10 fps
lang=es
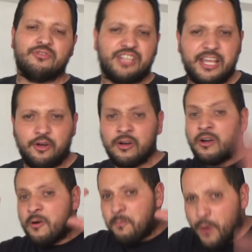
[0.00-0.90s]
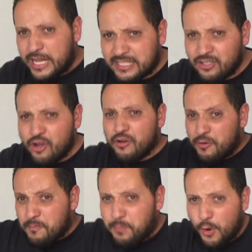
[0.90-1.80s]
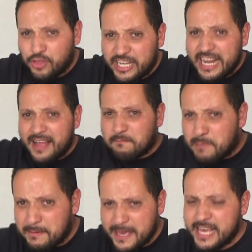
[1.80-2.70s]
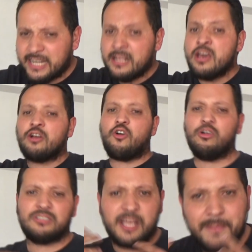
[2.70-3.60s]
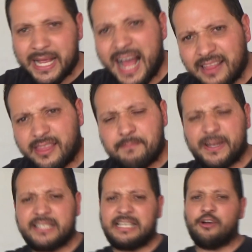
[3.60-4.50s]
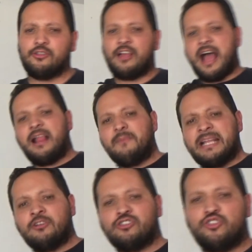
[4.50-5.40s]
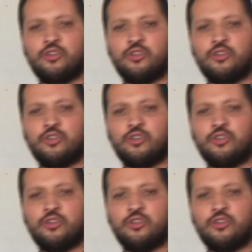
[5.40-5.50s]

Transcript: un tiro, pues no podría vivir con semejante presión. Al menos